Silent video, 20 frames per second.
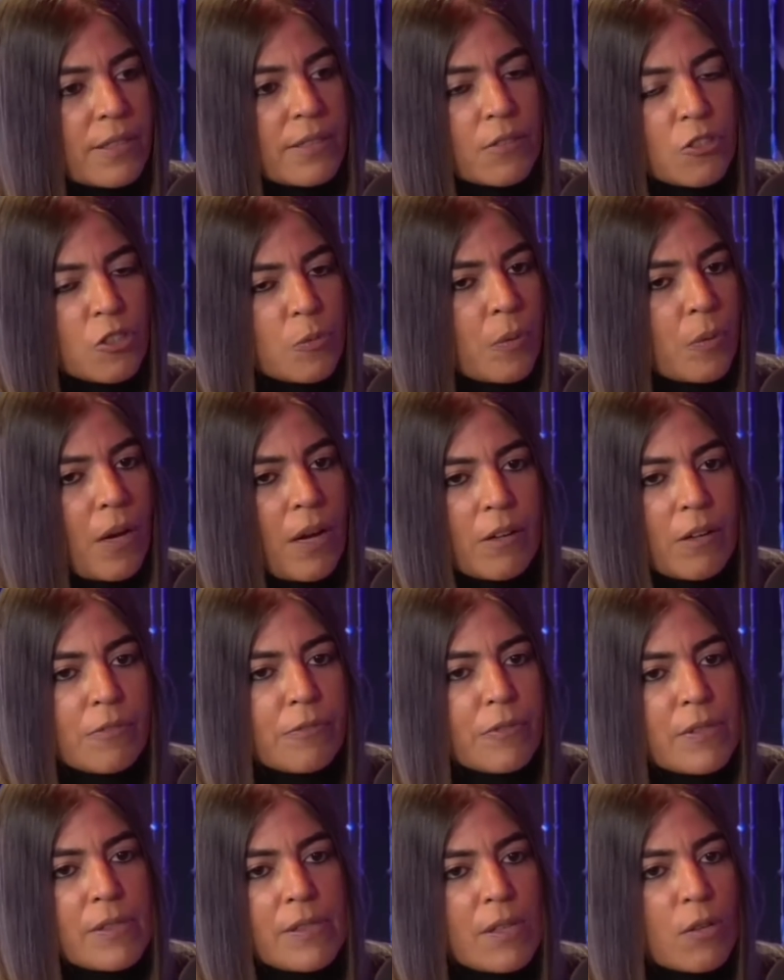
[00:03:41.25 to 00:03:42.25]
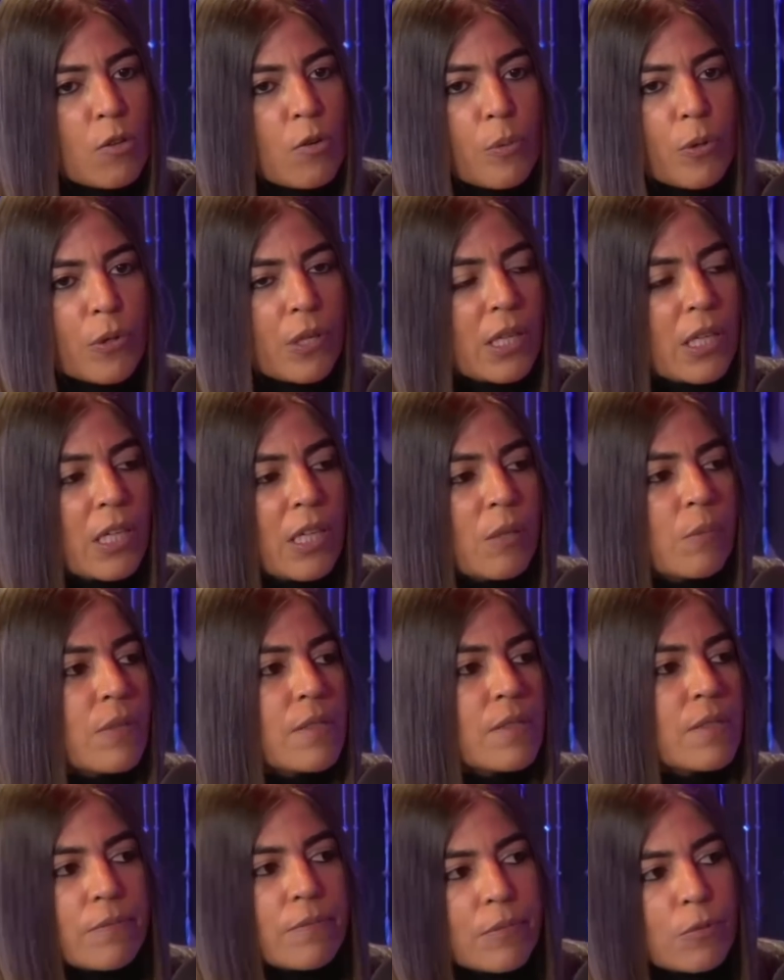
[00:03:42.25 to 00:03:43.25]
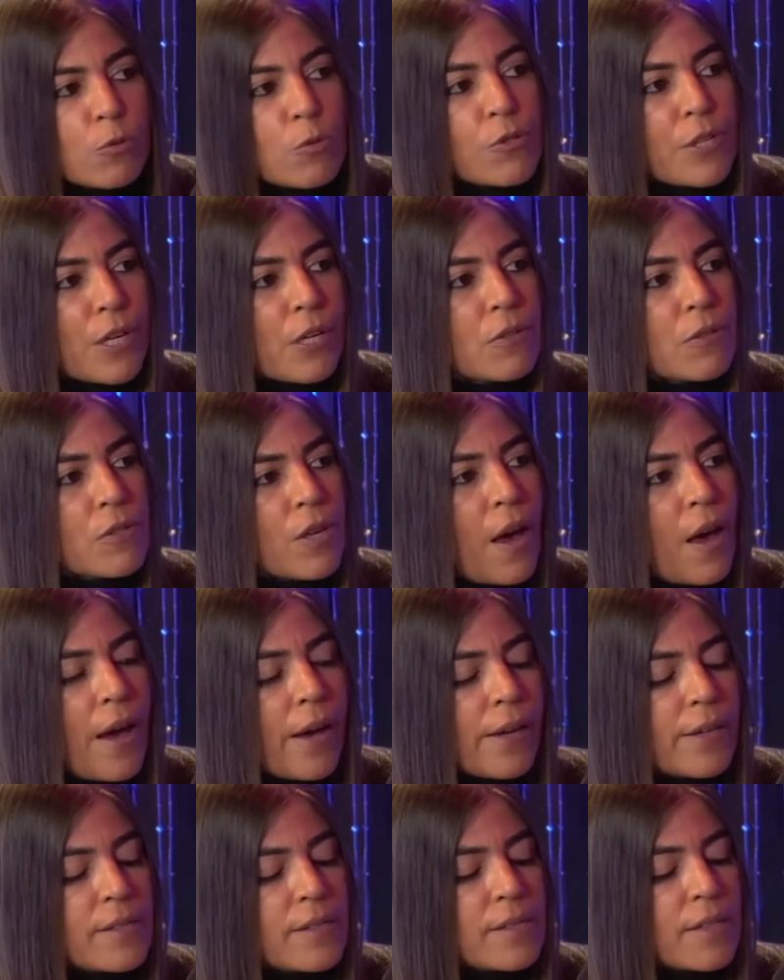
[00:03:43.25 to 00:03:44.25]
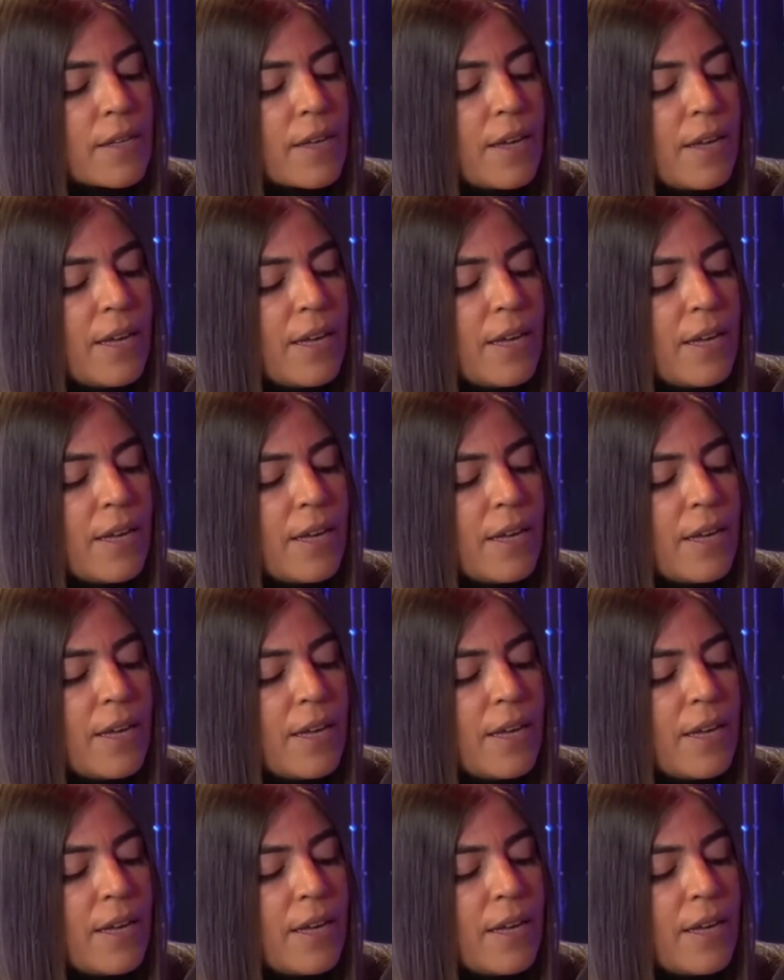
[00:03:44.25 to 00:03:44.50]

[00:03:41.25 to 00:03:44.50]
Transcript: Então, tipo, ah, fiz cinco programas, 200 reais.